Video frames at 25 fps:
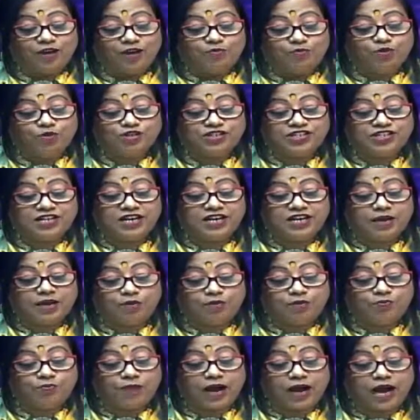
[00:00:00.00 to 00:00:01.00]
বোঝেন
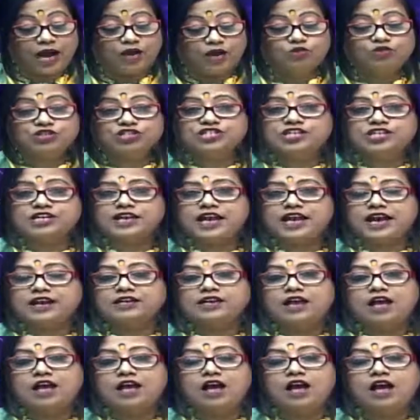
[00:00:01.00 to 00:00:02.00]
এবং মানসিক
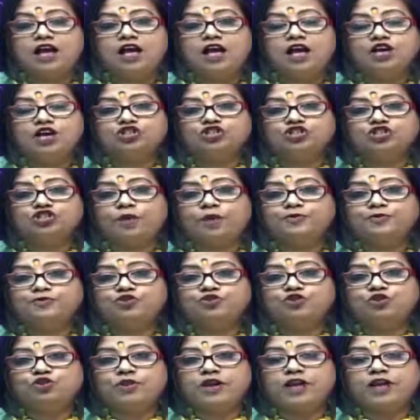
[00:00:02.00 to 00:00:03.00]
একটা সব
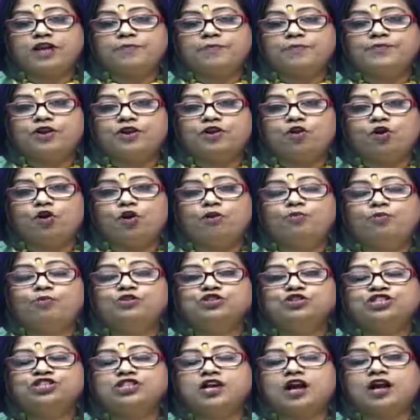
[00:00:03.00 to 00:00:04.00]
সময় আপনার
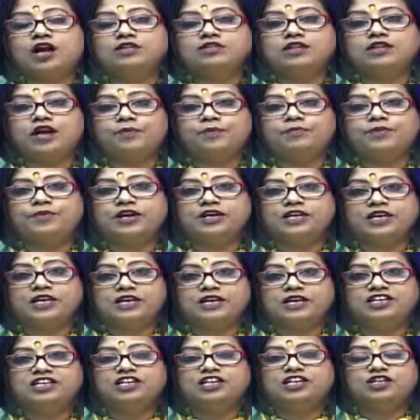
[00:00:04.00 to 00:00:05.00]
অবসাদ আপনাকে
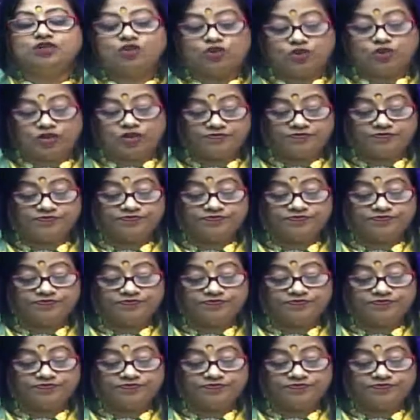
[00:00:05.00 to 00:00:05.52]
ঘিরে ধরে